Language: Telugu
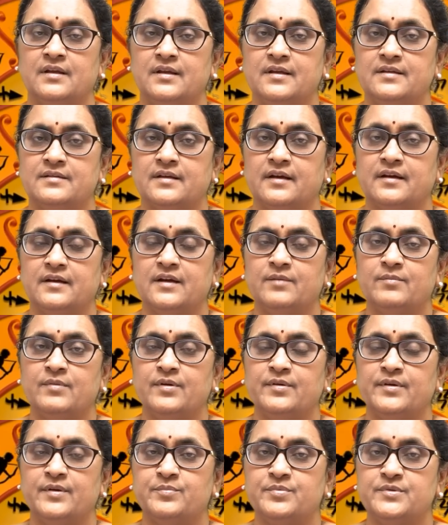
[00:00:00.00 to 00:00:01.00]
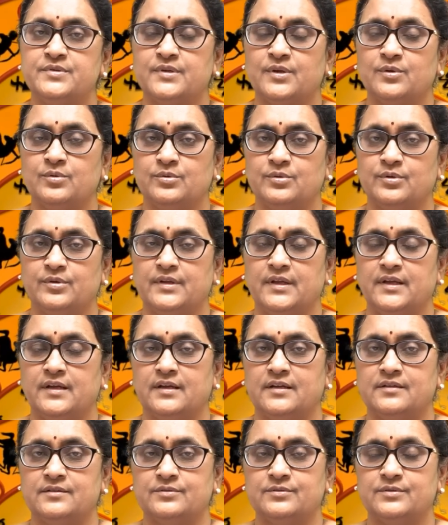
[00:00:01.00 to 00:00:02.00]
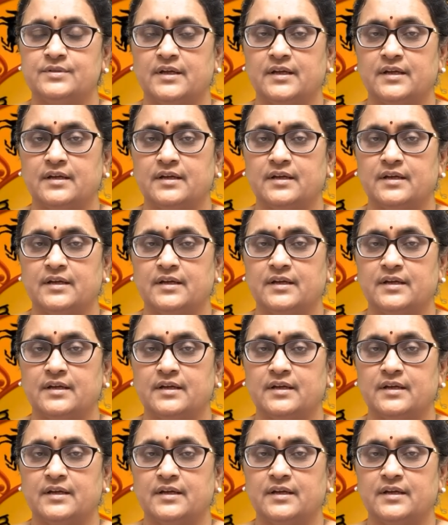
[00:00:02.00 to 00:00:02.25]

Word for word: ఈ సంక్రమణం ఎప్పుడు జరుగుతోంది అని చూస్తే